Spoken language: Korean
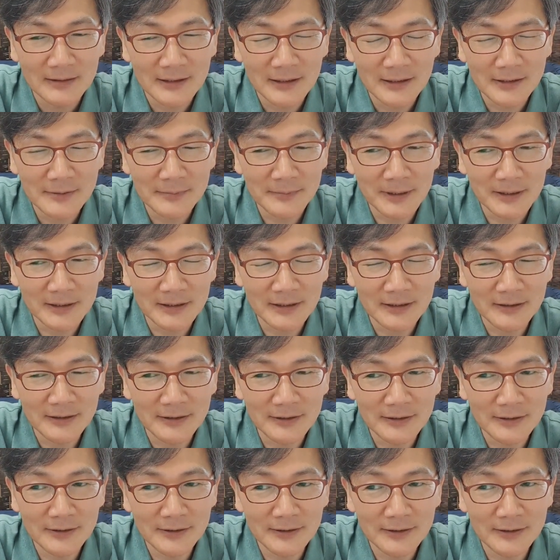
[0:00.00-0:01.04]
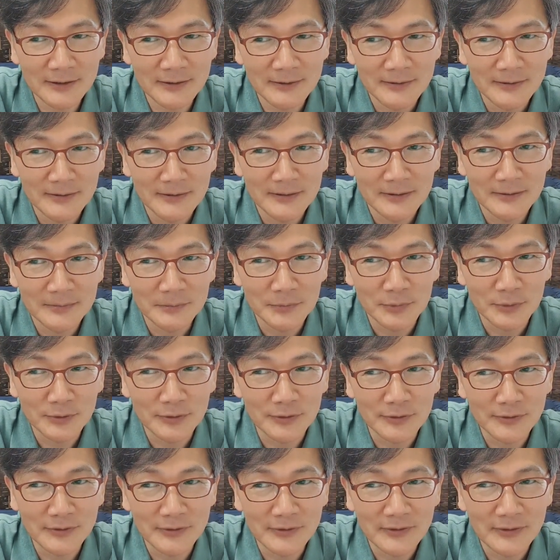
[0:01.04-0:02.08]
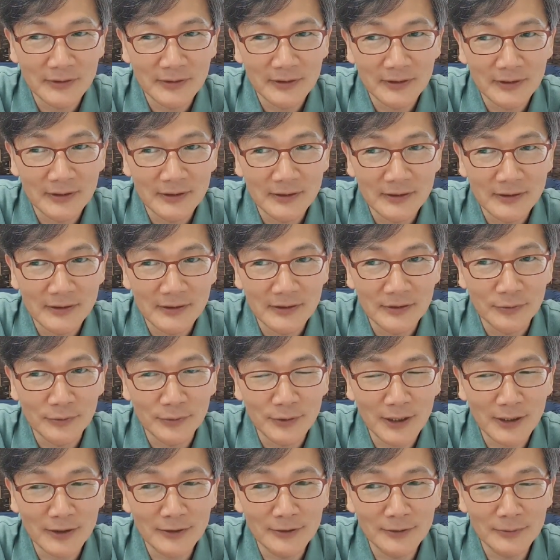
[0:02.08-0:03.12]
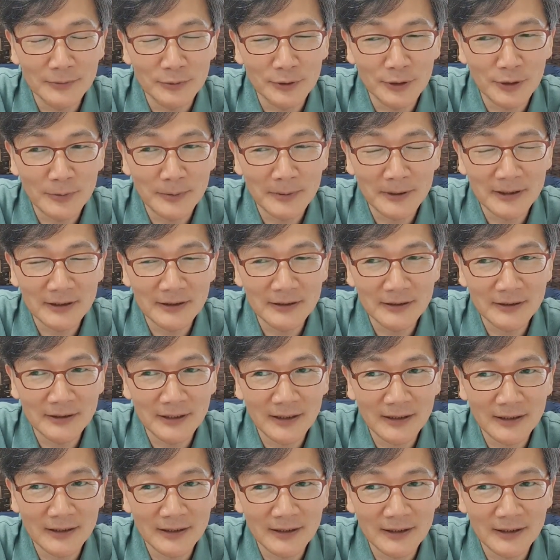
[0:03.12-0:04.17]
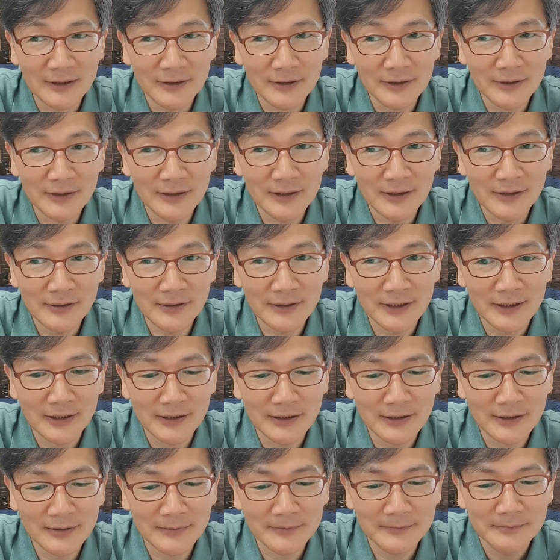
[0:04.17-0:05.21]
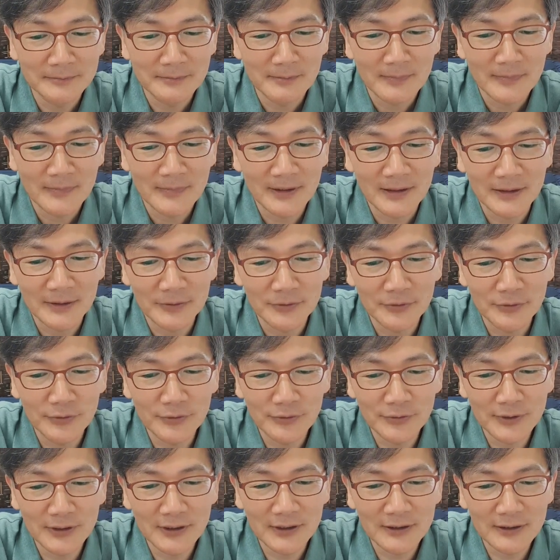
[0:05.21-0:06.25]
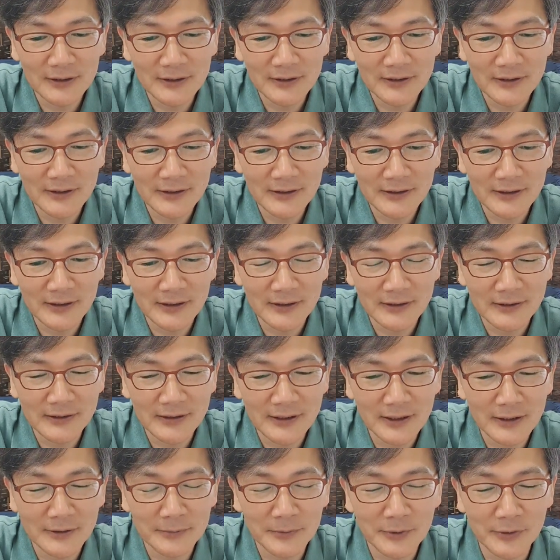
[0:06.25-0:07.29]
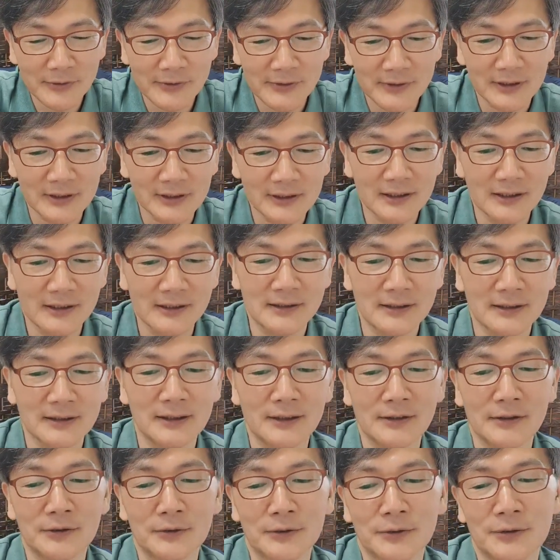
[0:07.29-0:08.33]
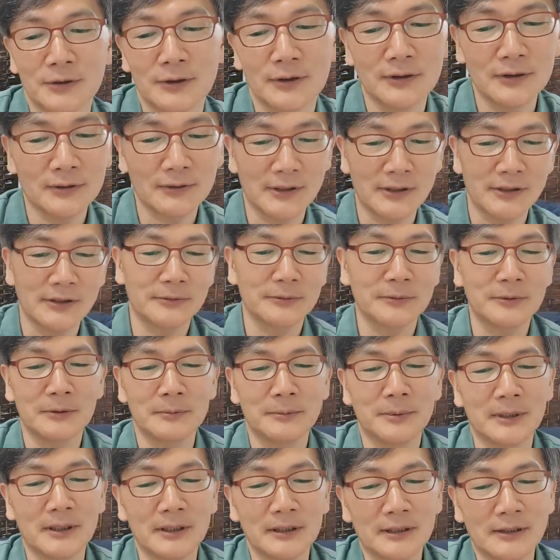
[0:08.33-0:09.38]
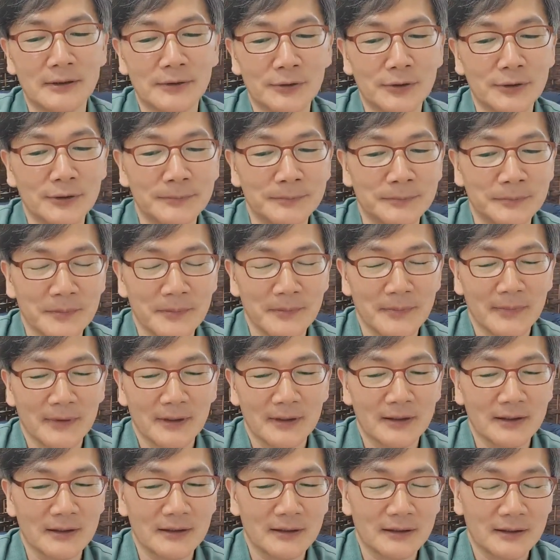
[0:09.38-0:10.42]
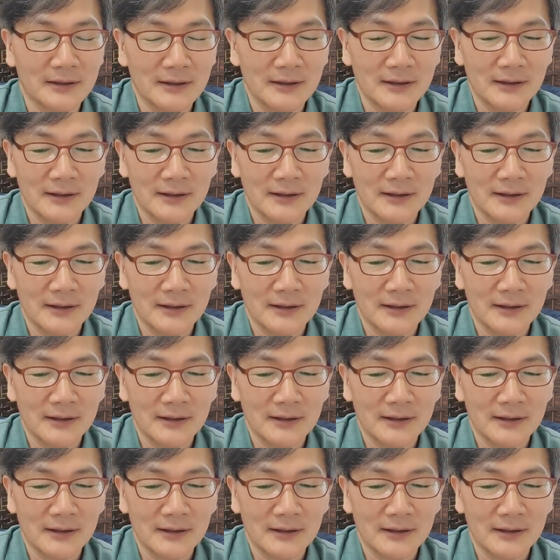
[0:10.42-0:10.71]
그 당시 막내들은 뭐 유산을 물려받는다든가 이런 데서 가장 예, 후순위를 차지하는 사람이었으니까 상대적으로 덜 관심을 받았겠죠. 예.